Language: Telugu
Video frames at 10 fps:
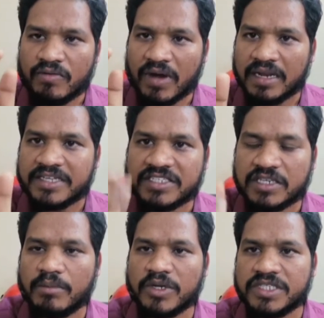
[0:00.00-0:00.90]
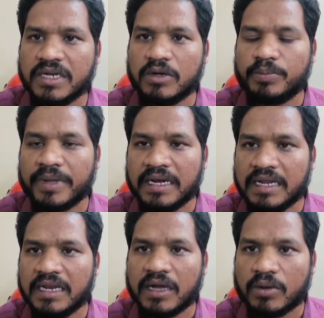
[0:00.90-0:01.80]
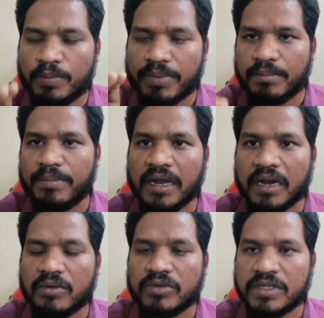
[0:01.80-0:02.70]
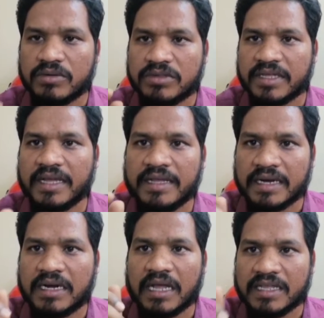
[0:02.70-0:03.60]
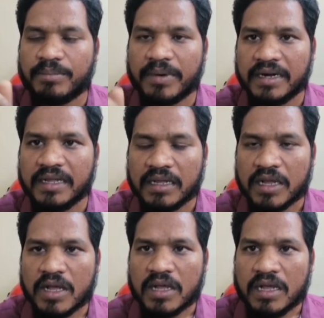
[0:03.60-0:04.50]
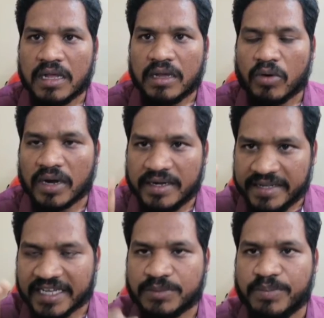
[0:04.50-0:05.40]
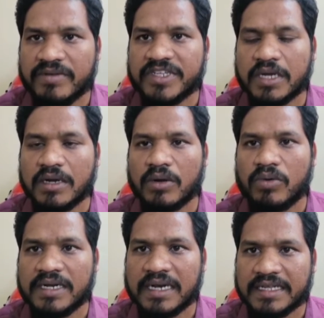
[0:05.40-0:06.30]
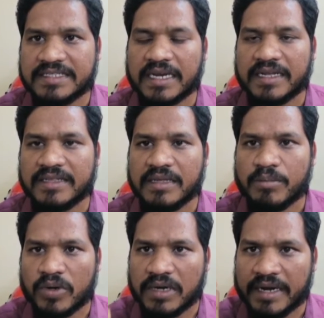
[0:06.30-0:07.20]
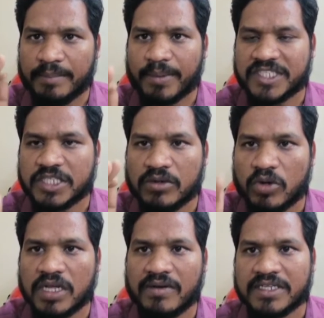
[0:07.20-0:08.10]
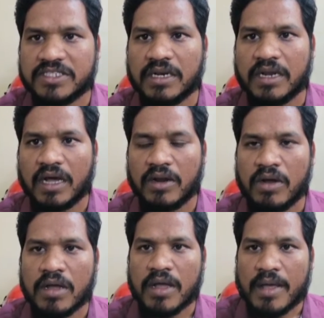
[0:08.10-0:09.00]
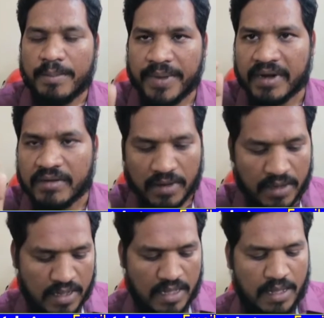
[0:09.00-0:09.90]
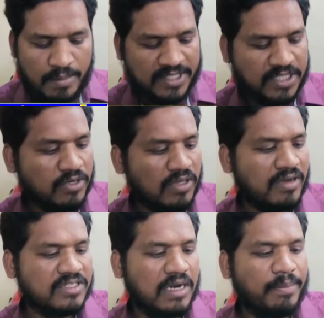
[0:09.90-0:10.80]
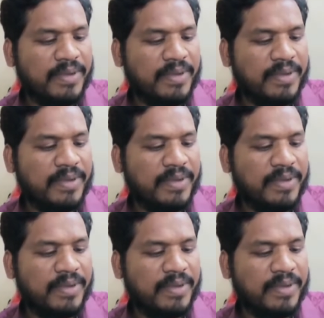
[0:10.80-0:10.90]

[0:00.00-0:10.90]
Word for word: వాళ్ళు ఇష్టం వచ్చినట్టు పెళ్లిళ్లకు పబ్బాలకు తిరిగితే ఎట్లా చెప్పండి ఒక డిఎస్పి విషయంలో కూడా ఇట్లనే జరిగింది మొన్ననే పశ్చిమ గోదావరి జిల్లాలో పెర పశ్చిమ గోదావరి జిల్లా